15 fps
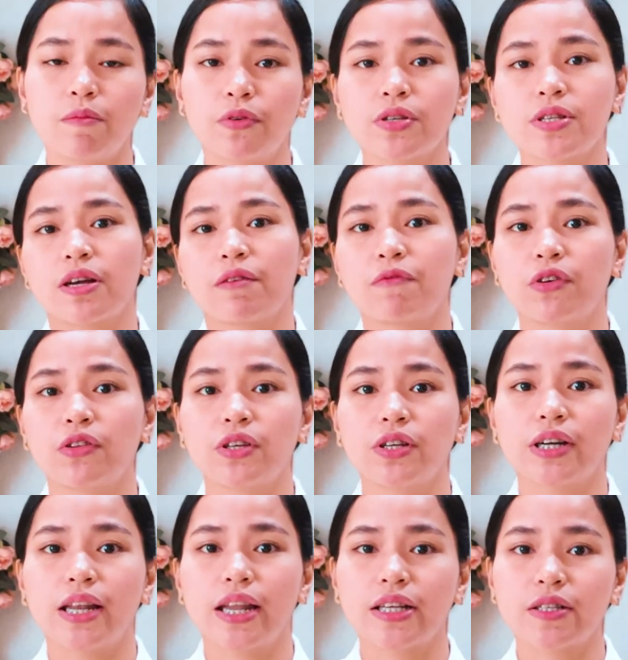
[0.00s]
po sa
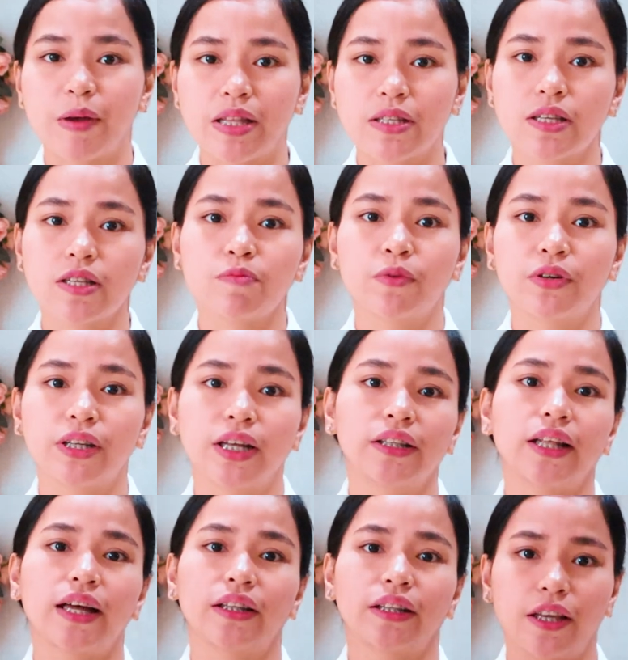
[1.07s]
funeral expenses po ng
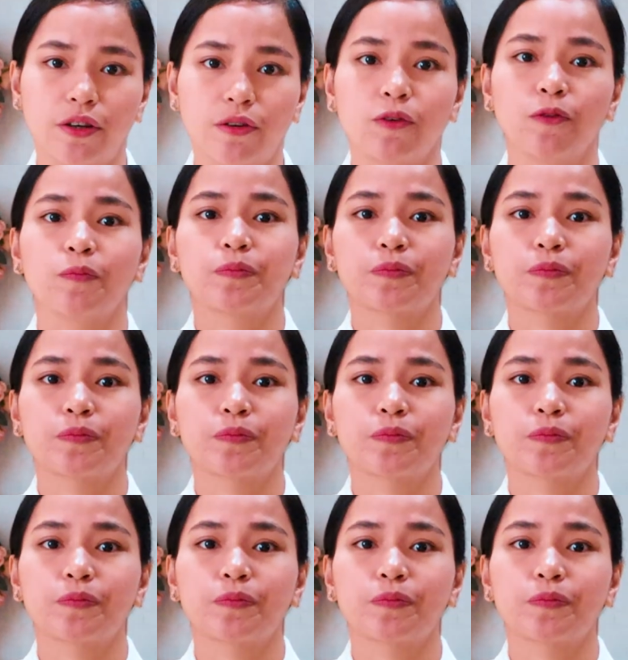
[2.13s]
tatay ko.